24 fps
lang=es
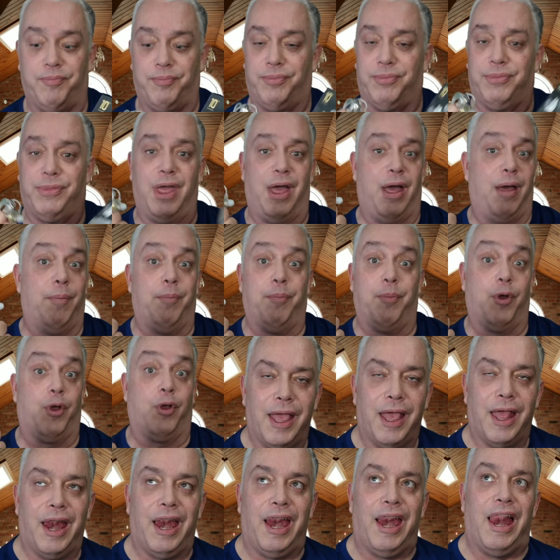
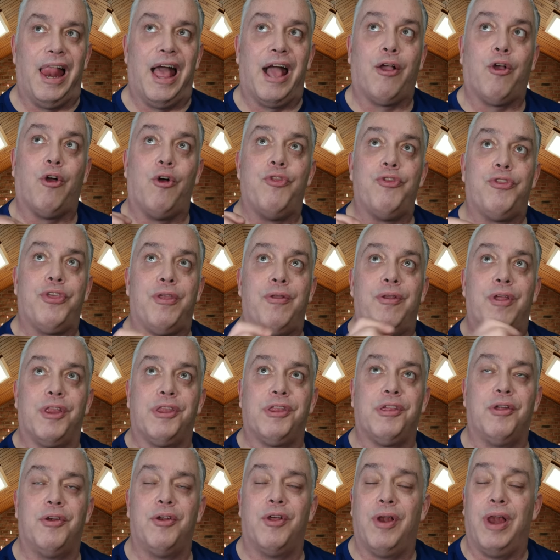Tampoco. La
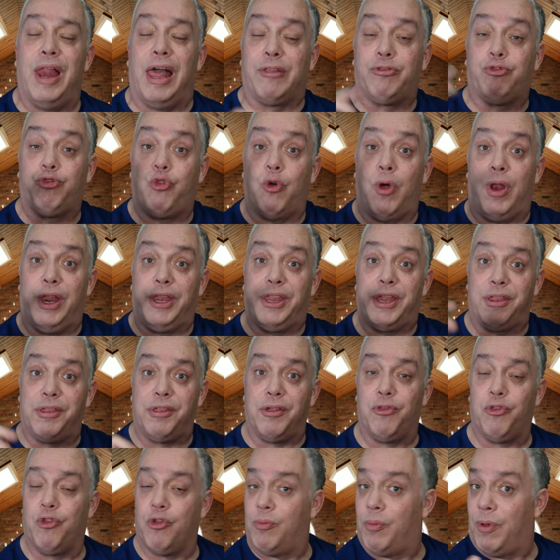continuación o la
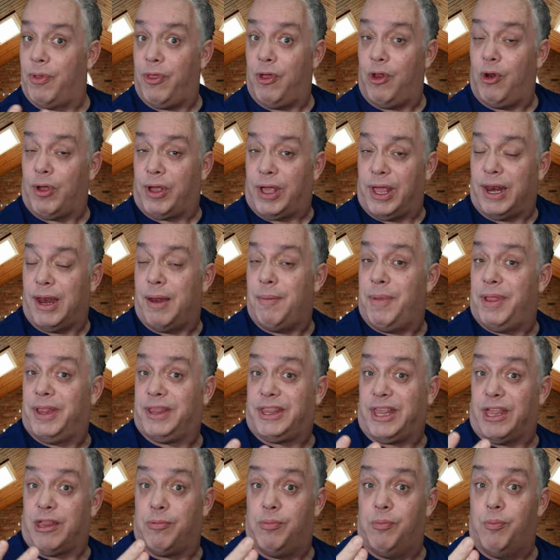actualización de un modelo que
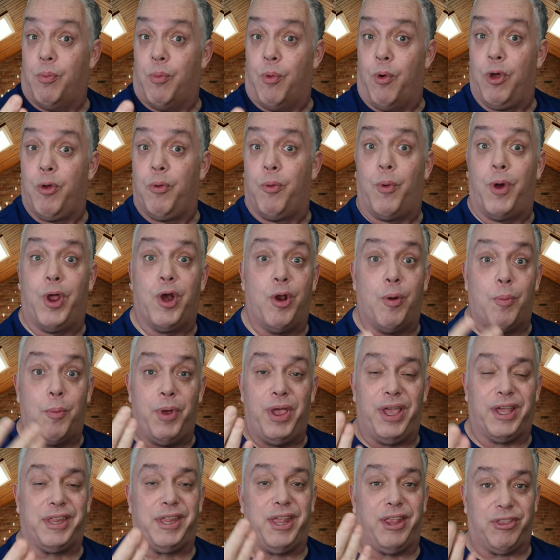realmente es muy bueno, muy
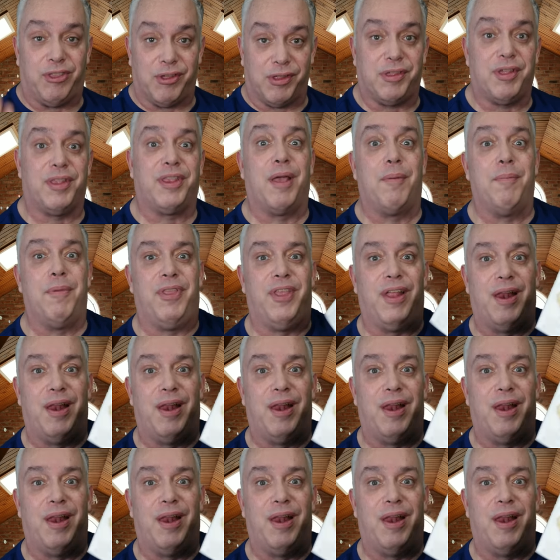exitoso también de la